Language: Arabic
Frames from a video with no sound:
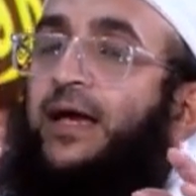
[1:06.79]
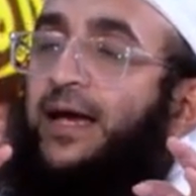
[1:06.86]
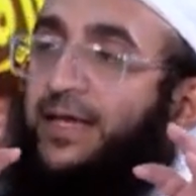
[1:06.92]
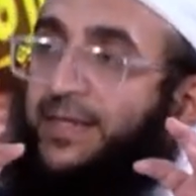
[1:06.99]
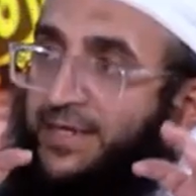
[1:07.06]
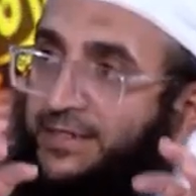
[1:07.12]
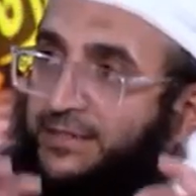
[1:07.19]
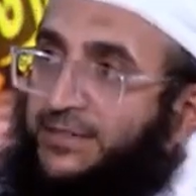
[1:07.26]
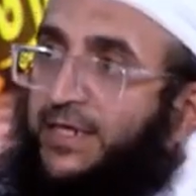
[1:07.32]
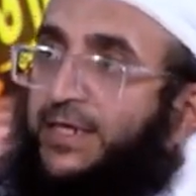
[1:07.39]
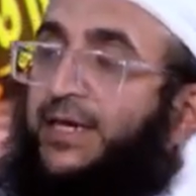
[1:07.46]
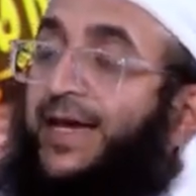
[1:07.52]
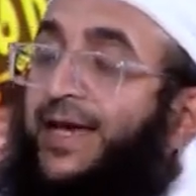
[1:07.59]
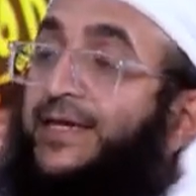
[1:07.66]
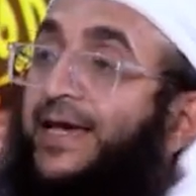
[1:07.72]
هذه
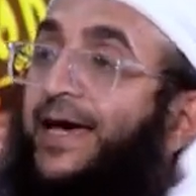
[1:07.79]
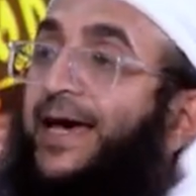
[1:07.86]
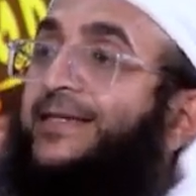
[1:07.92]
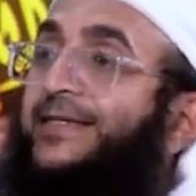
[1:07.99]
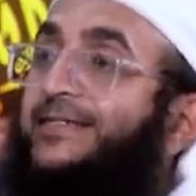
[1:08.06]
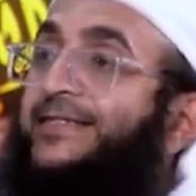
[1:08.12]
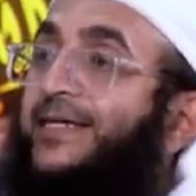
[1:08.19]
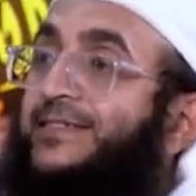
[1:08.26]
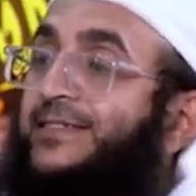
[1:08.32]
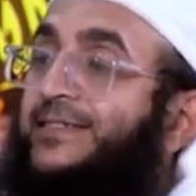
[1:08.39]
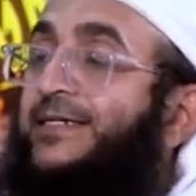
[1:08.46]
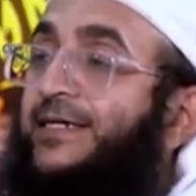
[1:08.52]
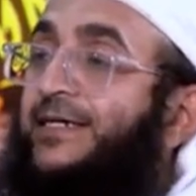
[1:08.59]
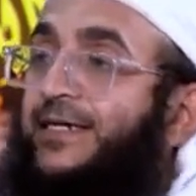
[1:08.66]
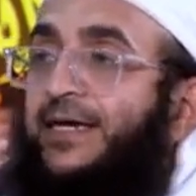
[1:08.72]
الشريعة جاءت
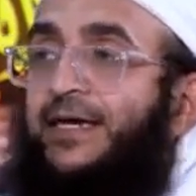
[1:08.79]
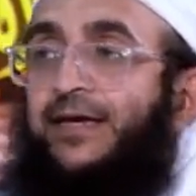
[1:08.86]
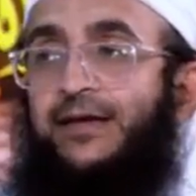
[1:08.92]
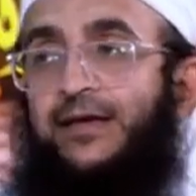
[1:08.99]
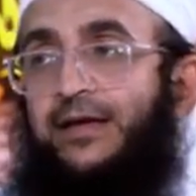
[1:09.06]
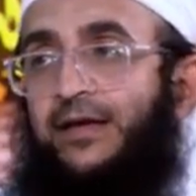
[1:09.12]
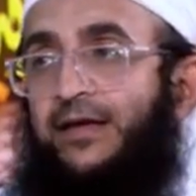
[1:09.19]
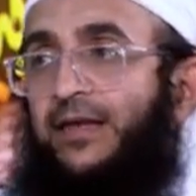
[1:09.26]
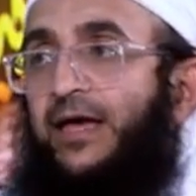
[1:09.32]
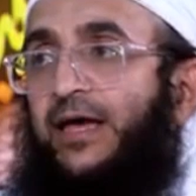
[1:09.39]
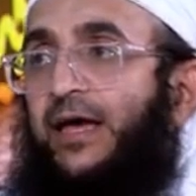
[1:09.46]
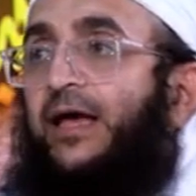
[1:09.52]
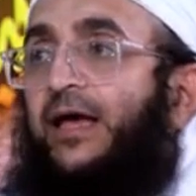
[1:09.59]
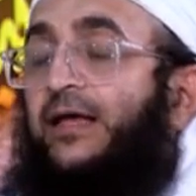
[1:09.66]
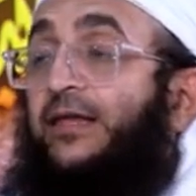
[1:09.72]
لترسيخه
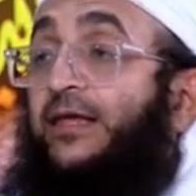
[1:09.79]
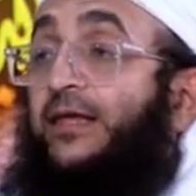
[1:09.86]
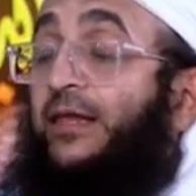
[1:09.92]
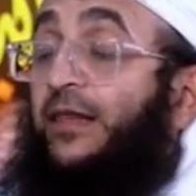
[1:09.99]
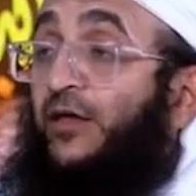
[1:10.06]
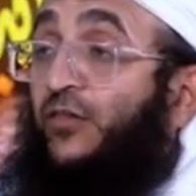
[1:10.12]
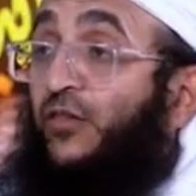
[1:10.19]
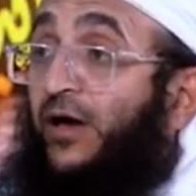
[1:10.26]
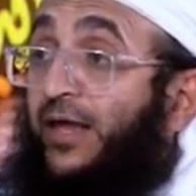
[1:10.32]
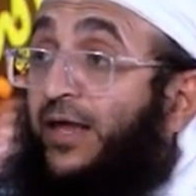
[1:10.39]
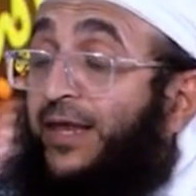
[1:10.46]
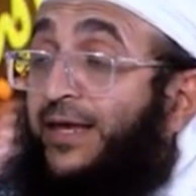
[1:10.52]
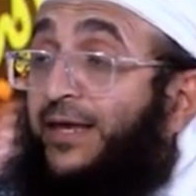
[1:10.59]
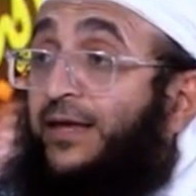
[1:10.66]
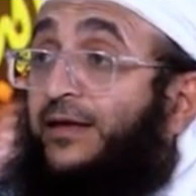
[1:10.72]
لا للقضاء
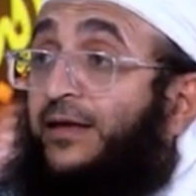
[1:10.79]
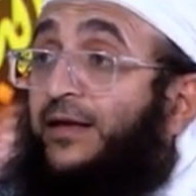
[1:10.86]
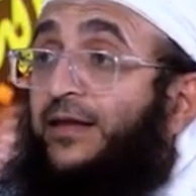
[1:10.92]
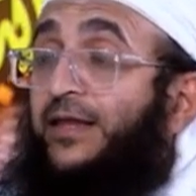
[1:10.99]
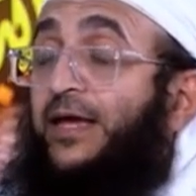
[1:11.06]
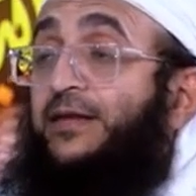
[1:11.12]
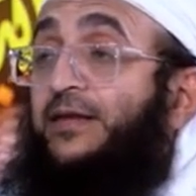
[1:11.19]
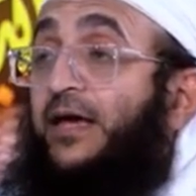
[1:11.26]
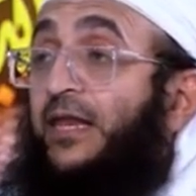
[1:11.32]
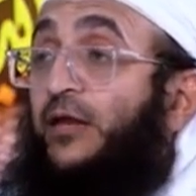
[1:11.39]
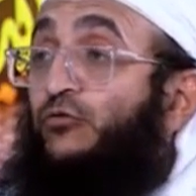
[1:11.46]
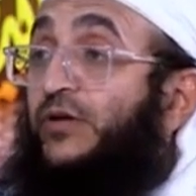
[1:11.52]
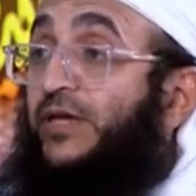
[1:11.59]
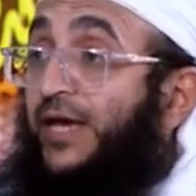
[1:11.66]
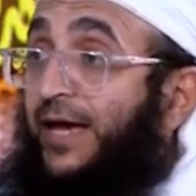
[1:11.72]
عليه لأنها
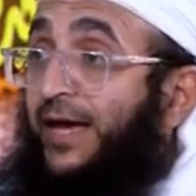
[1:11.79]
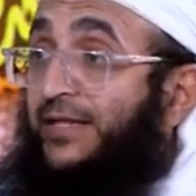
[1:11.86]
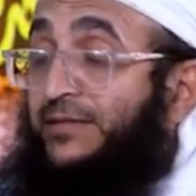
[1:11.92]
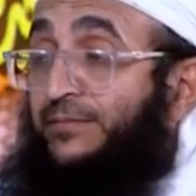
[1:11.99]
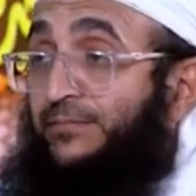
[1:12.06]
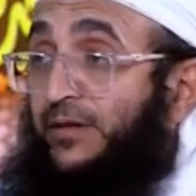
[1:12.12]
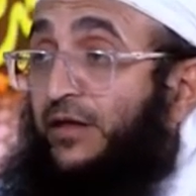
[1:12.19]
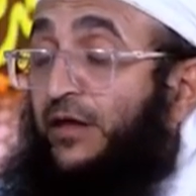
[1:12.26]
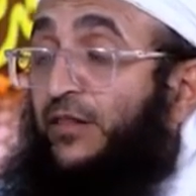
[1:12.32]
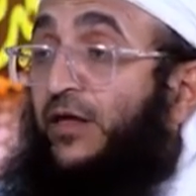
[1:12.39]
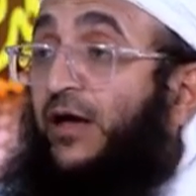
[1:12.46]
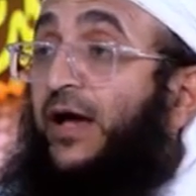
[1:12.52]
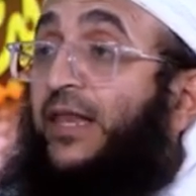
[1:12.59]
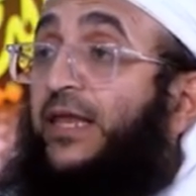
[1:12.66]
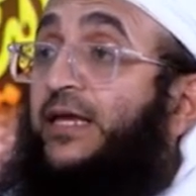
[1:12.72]
لو جاءت بالقضاء
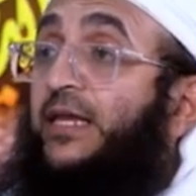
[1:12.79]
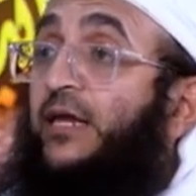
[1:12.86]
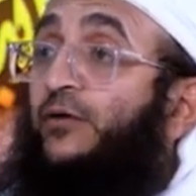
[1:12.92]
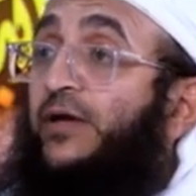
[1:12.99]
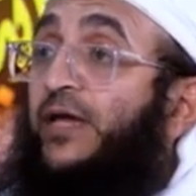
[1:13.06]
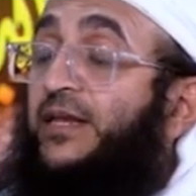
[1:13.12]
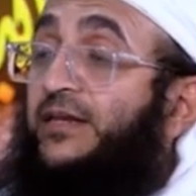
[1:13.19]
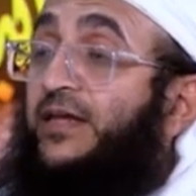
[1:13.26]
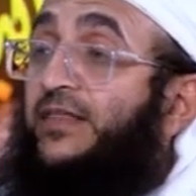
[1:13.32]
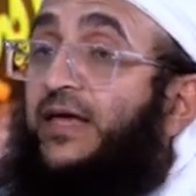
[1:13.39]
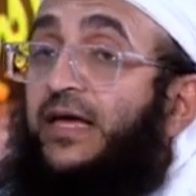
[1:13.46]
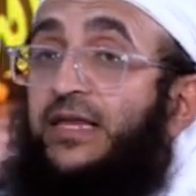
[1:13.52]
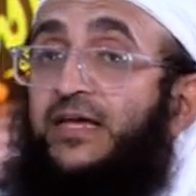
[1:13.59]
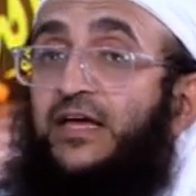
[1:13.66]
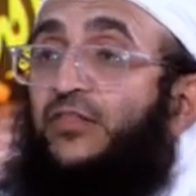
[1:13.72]
عليه لوجدنا
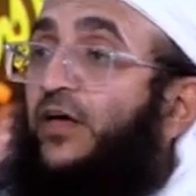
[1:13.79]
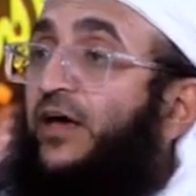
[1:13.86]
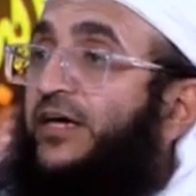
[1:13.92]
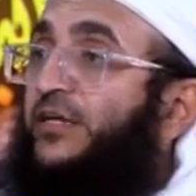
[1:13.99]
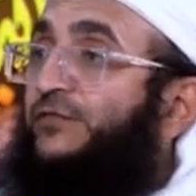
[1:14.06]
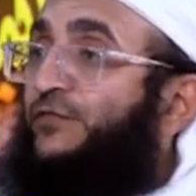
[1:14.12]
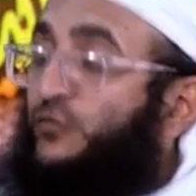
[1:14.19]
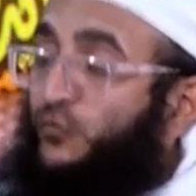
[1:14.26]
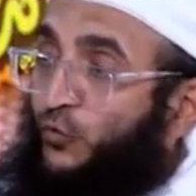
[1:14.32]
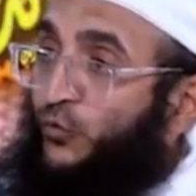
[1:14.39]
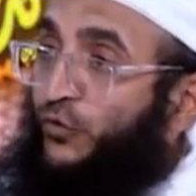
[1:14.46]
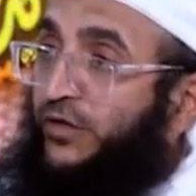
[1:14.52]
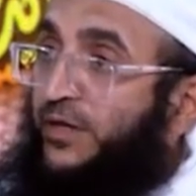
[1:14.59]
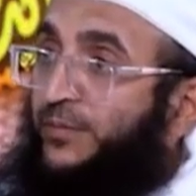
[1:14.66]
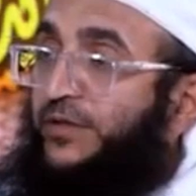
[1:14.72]
ذلك ظاهرا في
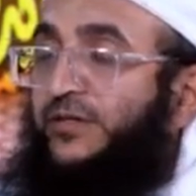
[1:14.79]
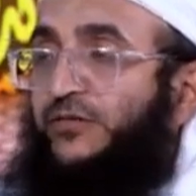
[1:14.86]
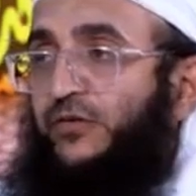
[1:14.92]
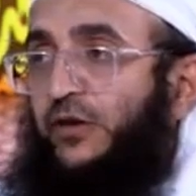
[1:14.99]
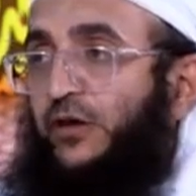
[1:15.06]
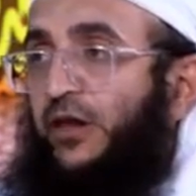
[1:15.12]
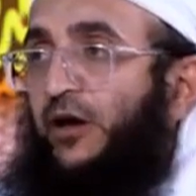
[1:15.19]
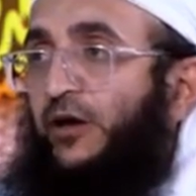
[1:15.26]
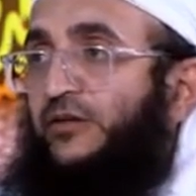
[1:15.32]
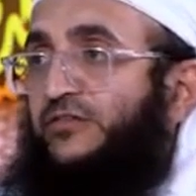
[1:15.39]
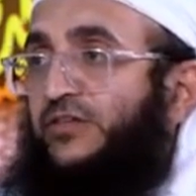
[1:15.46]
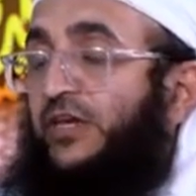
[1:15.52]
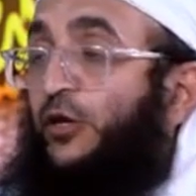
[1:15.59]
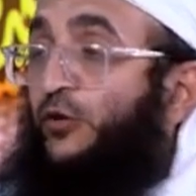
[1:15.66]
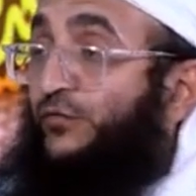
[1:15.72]
سلوك النبي صلى الله عليه
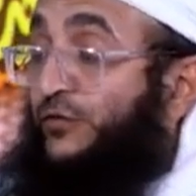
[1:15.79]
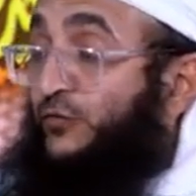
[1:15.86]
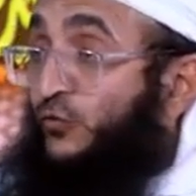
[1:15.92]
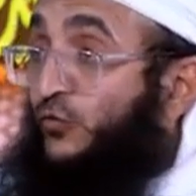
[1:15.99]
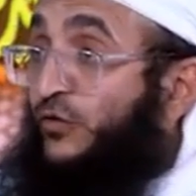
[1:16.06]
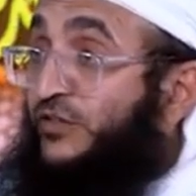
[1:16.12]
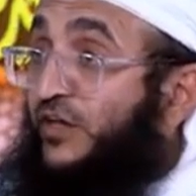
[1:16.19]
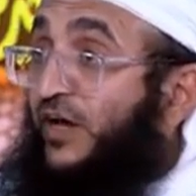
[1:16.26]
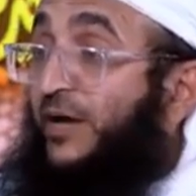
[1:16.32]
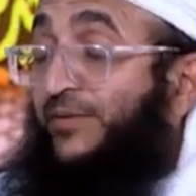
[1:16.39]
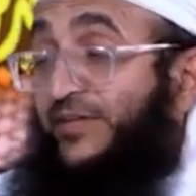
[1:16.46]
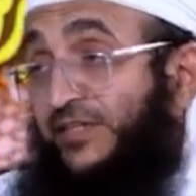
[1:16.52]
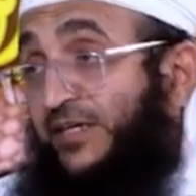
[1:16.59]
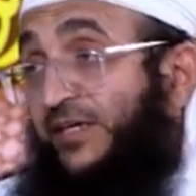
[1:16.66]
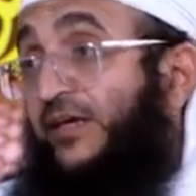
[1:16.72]
وسلم وفي سلوك
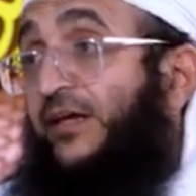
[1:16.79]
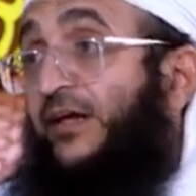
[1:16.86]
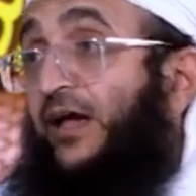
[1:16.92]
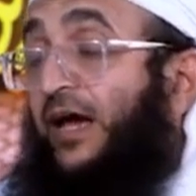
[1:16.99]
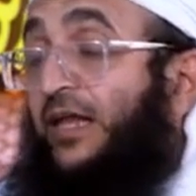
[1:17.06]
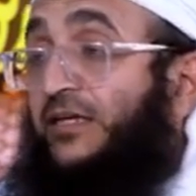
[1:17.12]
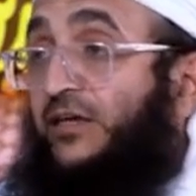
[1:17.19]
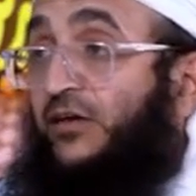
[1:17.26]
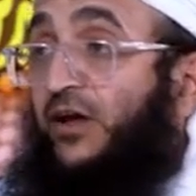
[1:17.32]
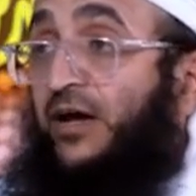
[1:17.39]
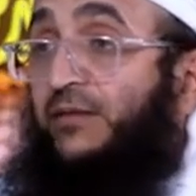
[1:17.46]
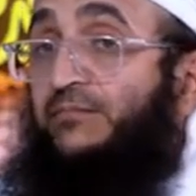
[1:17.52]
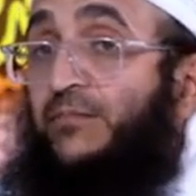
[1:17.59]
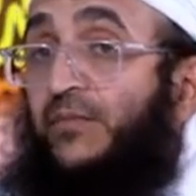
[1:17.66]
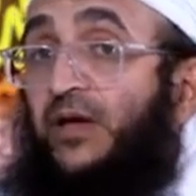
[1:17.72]
صحابته
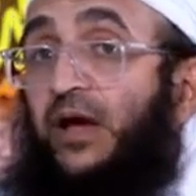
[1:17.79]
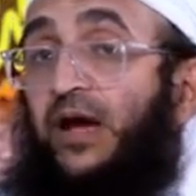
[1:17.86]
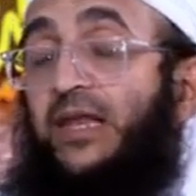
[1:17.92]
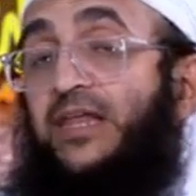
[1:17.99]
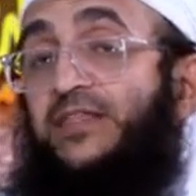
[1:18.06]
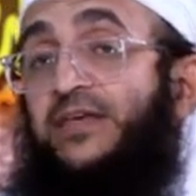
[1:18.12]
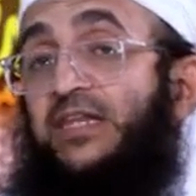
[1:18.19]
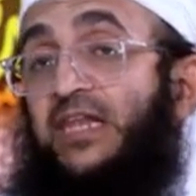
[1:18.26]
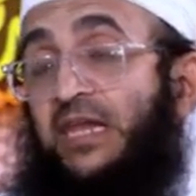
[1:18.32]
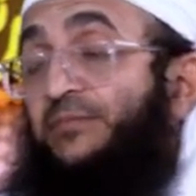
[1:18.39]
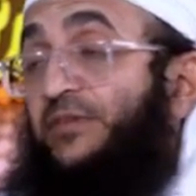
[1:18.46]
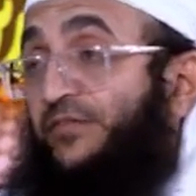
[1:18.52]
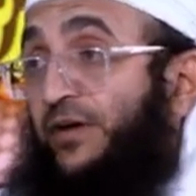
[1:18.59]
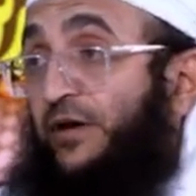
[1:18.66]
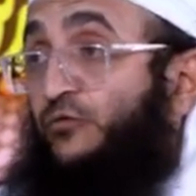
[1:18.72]
الكرام الذين لم
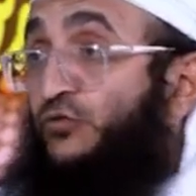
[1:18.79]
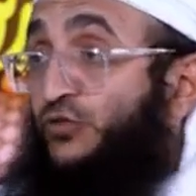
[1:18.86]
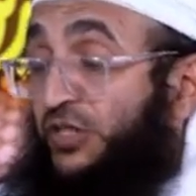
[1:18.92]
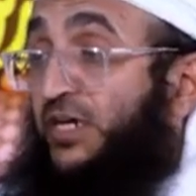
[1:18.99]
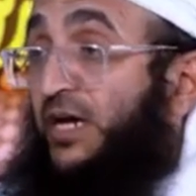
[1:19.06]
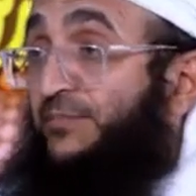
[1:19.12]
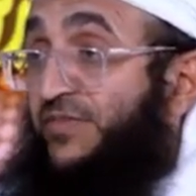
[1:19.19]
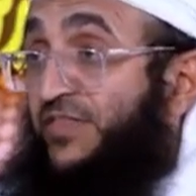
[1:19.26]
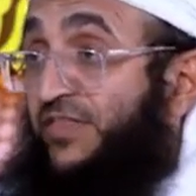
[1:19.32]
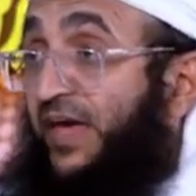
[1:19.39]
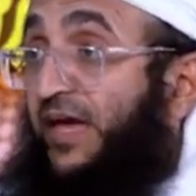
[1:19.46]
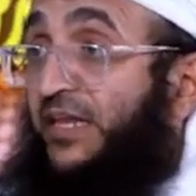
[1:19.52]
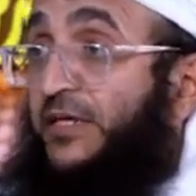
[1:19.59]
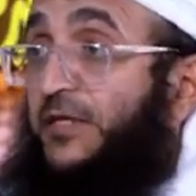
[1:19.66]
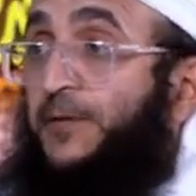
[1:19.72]
يفعلوا شيئا من
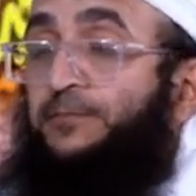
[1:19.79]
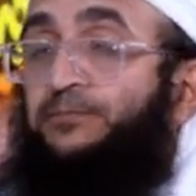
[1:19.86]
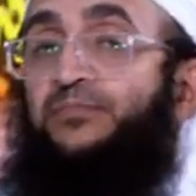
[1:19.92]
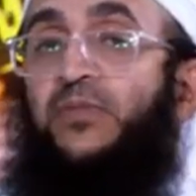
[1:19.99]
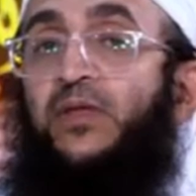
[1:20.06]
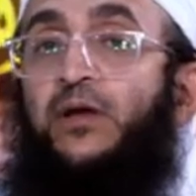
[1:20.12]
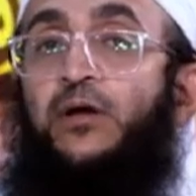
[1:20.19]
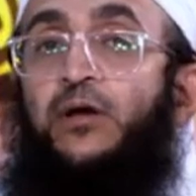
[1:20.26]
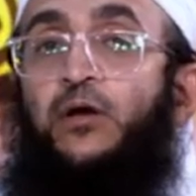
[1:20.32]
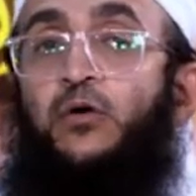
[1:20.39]
ذلك جميل.